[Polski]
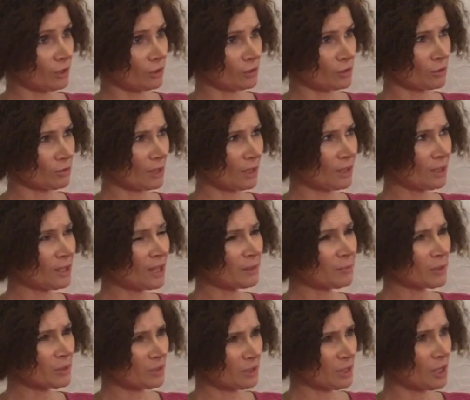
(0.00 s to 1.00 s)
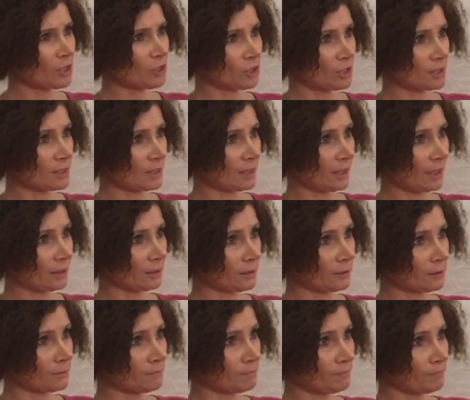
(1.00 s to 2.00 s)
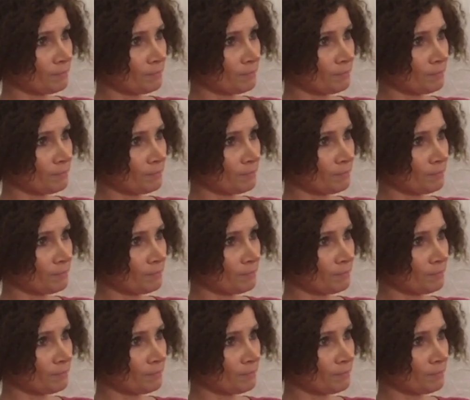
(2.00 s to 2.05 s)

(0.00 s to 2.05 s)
To są takie najmocniejsze straty